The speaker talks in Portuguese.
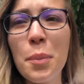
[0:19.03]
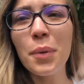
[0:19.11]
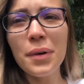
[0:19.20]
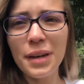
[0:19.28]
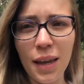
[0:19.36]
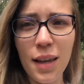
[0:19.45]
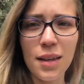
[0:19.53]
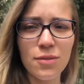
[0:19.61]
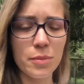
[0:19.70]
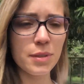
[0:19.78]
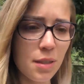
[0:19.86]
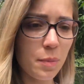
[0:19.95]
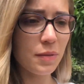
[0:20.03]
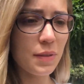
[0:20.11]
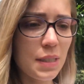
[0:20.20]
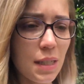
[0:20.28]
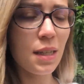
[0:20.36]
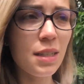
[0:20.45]
Porém, vou mostrar pra
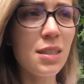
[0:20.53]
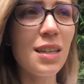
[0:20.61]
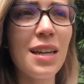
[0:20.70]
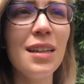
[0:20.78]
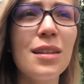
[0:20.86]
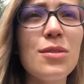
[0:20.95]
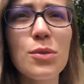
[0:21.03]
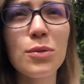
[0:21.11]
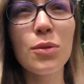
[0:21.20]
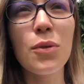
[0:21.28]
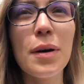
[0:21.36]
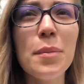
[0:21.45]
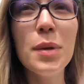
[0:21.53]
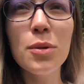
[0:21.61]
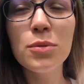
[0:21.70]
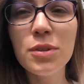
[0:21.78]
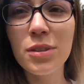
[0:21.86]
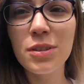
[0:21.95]
vocês, ele tá solto com a
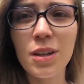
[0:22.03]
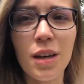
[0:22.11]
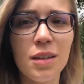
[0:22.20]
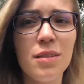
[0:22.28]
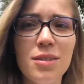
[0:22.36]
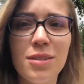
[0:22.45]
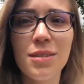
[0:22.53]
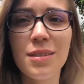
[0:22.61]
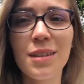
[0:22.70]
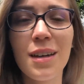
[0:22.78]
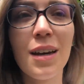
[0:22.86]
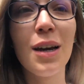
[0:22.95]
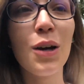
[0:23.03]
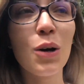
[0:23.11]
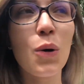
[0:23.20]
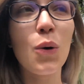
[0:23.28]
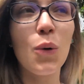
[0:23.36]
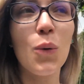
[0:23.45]
Beauty, gente.
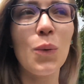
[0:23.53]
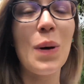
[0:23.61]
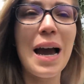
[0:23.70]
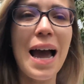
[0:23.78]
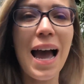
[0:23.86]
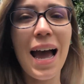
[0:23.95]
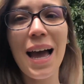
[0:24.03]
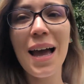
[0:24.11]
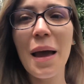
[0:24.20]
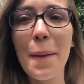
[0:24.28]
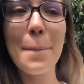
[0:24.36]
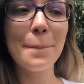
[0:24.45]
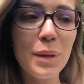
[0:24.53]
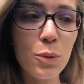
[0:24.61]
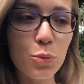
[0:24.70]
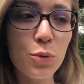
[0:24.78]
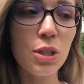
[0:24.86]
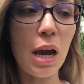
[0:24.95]
Com a
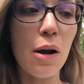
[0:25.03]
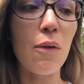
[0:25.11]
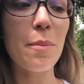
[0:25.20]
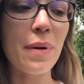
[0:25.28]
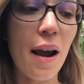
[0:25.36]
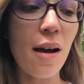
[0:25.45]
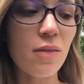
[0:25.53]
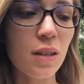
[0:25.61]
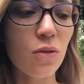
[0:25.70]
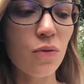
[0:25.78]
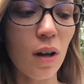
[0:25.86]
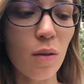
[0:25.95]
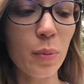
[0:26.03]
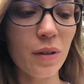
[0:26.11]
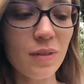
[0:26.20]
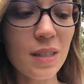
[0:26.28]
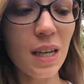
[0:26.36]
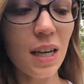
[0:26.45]
Beauty, água brava que eu falo para
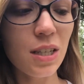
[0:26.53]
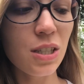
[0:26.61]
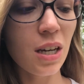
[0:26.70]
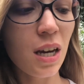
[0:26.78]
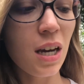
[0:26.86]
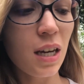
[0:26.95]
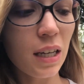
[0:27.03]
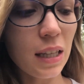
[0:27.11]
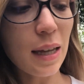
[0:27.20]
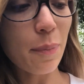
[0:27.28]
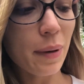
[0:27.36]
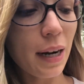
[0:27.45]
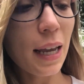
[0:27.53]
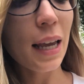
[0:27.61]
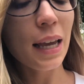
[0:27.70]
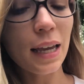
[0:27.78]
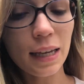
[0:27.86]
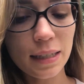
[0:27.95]
vocês, que tá
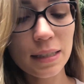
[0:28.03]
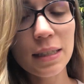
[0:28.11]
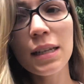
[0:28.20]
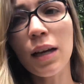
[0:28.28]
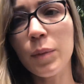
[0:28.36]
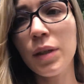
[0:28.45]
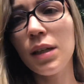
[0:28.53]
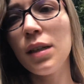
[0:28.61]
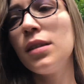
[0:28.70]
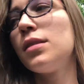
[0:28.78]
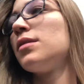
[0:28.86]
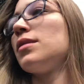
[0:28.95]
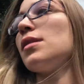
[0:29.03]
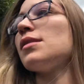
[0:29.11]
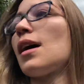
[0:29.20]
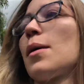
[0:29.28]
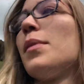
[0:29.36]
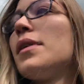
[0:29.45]
prenha, vocês sabem, né? Vocês
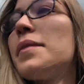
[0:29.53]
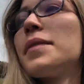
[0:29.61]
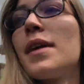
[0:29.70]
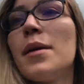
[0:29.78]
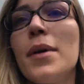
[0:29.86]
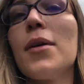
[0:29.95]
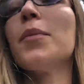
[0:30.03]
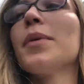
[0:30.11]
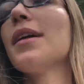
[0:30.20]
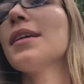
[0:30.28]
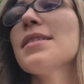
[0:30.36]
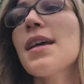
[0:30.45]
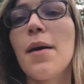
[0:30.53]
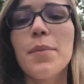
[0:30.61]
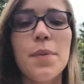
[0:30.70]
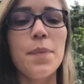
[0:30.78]
sabem. Quem me acompanha que sabe.